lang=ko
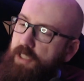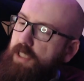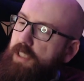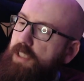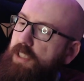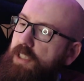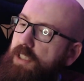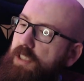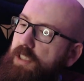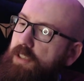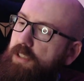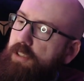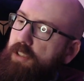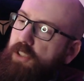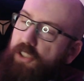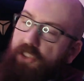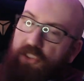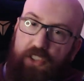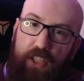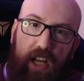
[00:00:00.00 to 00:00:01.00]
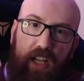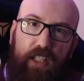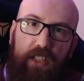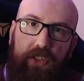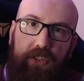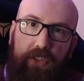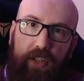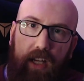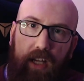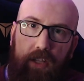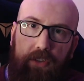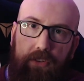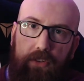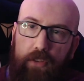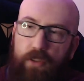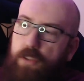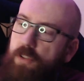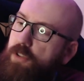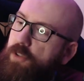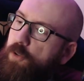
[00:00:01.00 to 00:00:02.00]
이 작은 사이즈
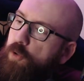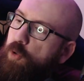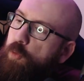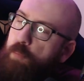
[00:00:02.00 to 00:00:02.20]
그리고